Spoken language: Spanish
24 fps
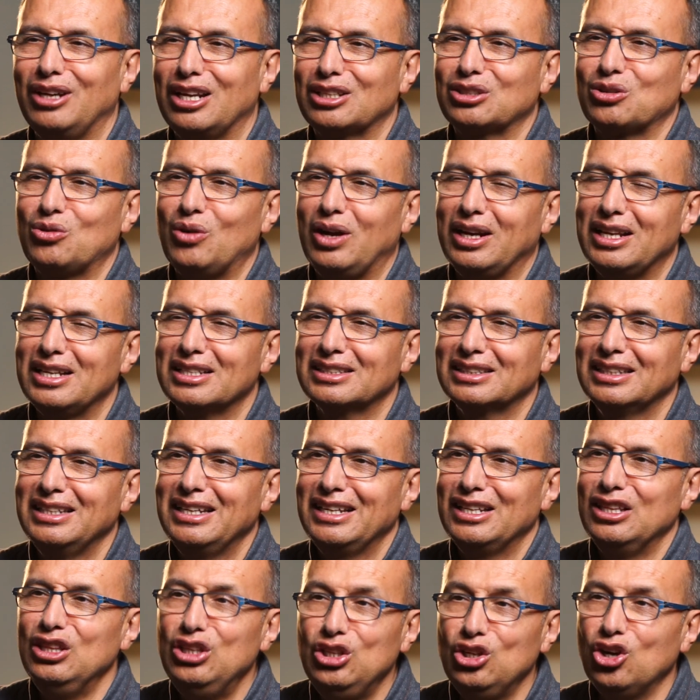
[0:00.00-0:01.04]
las cuales
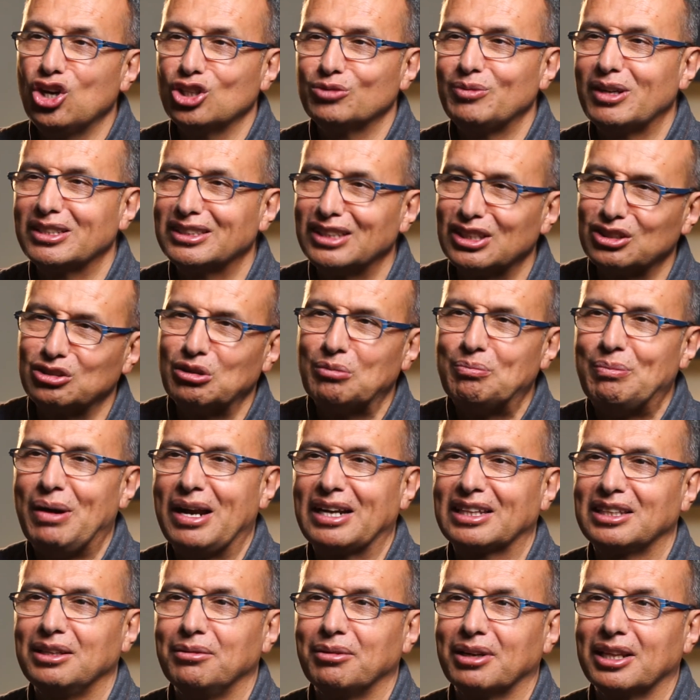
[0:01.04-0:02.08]
Dios va a hacer su
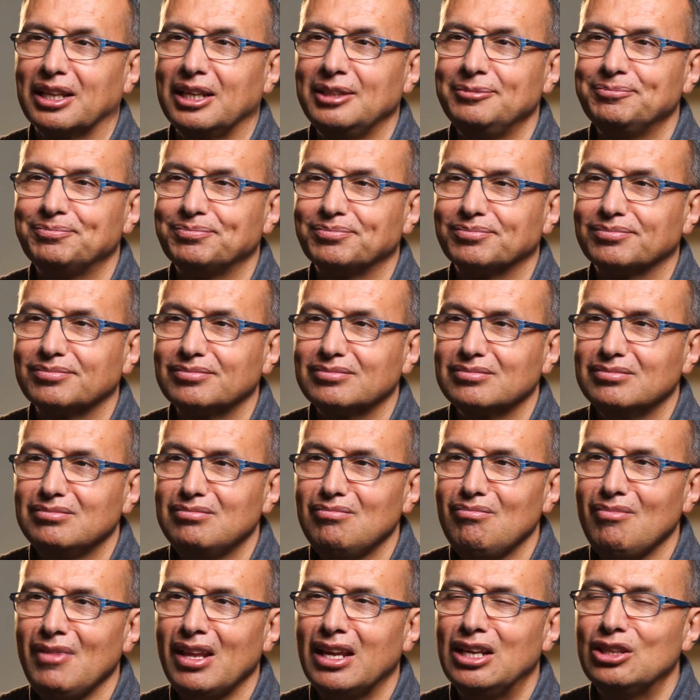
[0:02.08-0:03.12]
parte, ¿verdad?
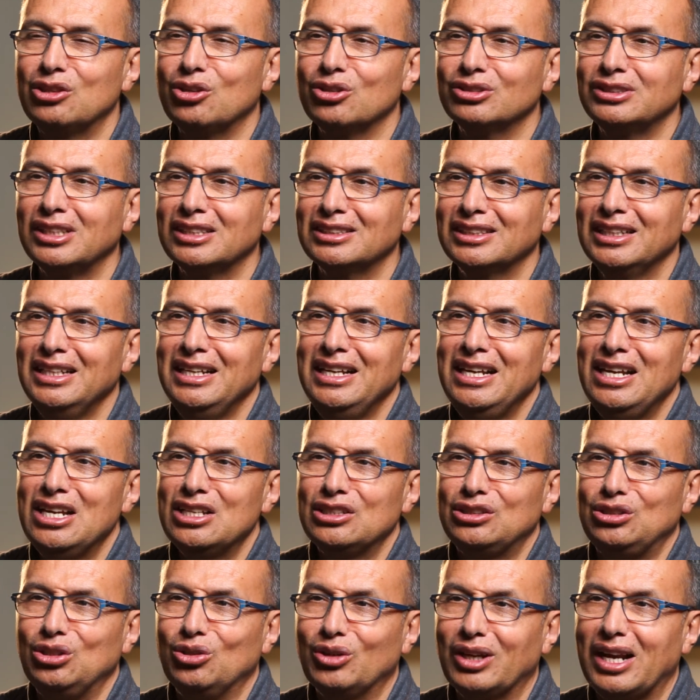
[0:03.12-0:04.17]
Entonces,
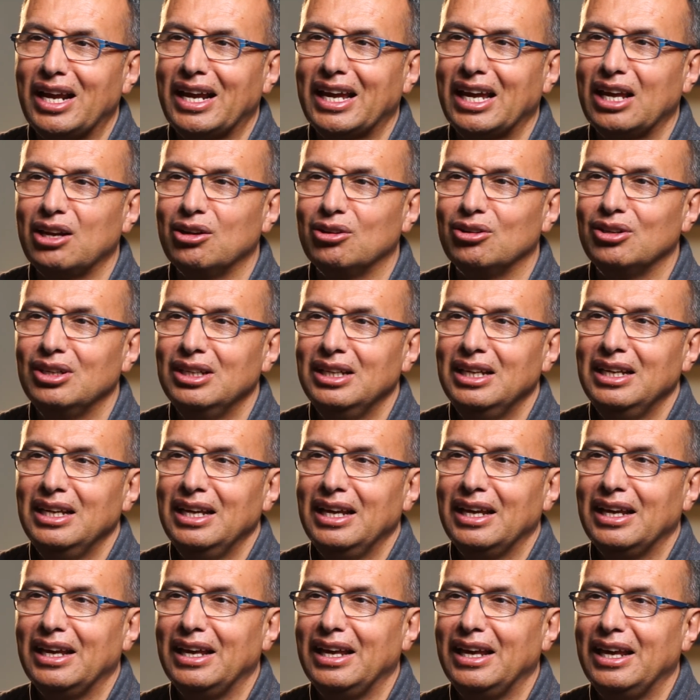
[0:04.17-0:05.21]
si un granjero
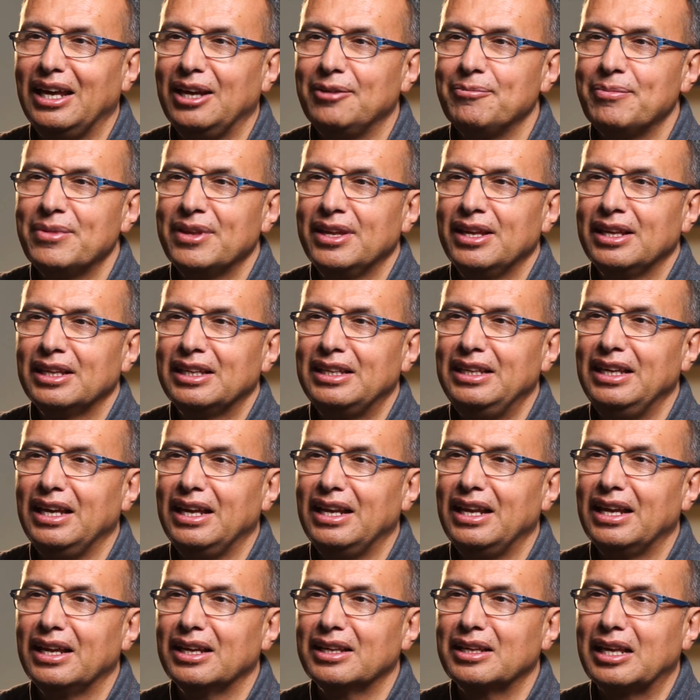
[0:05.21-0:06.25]
eh,
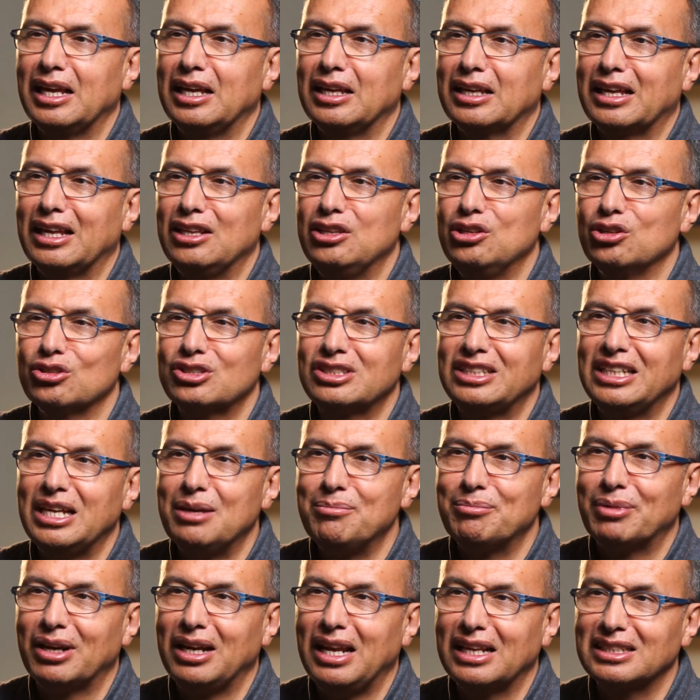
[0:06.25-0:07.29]
quiere que, que Dios
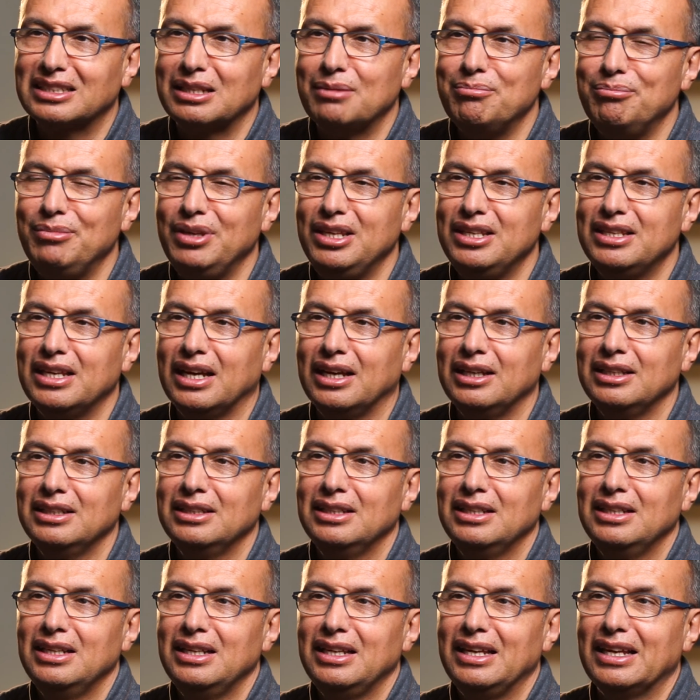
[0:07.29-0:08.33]
siembre la semilla
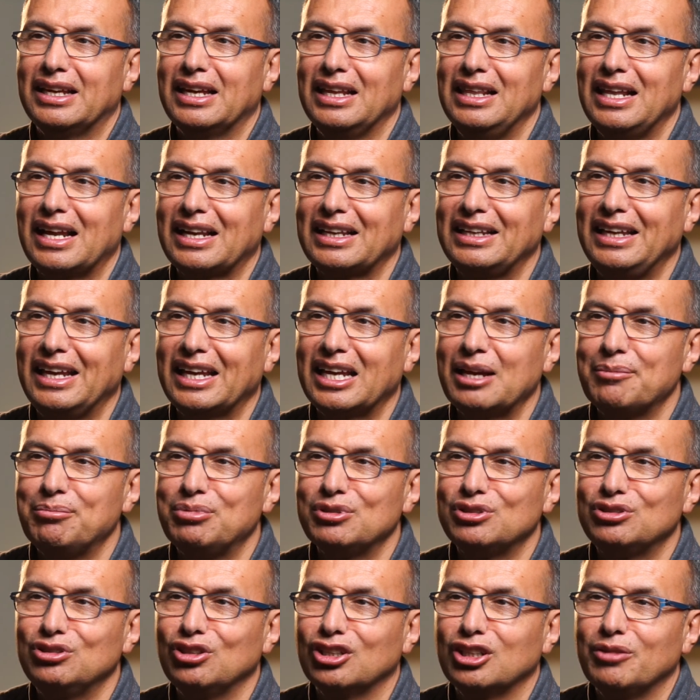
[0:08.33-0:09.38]
y que la riegue,
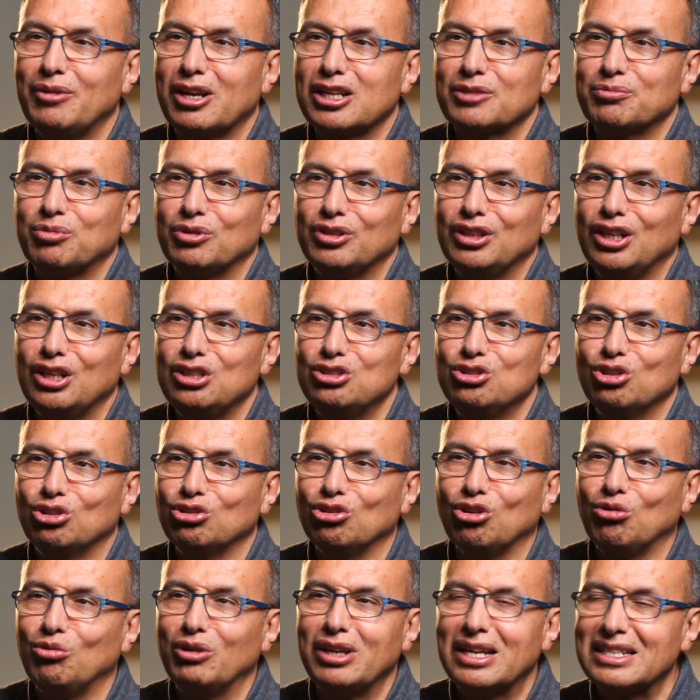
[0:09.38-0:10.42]
pues Dios le va a responder, yo
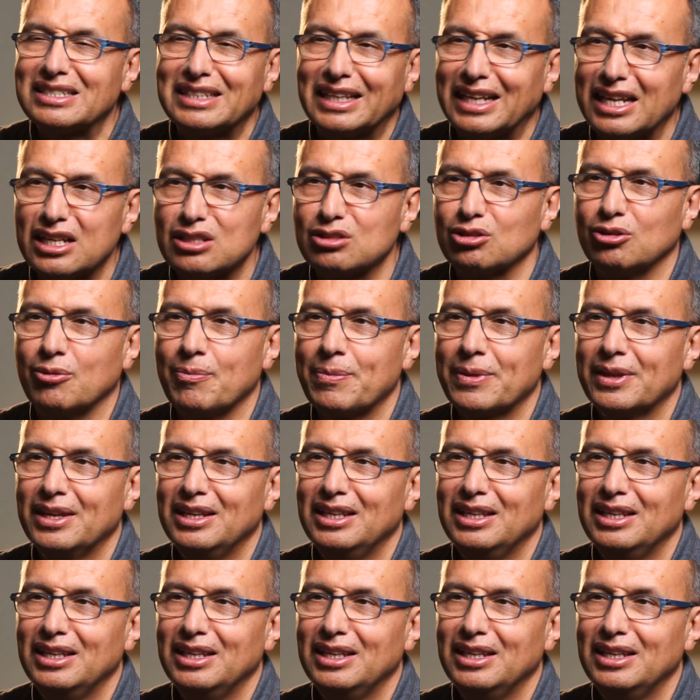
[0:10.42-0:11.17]
no voy a hacer eso.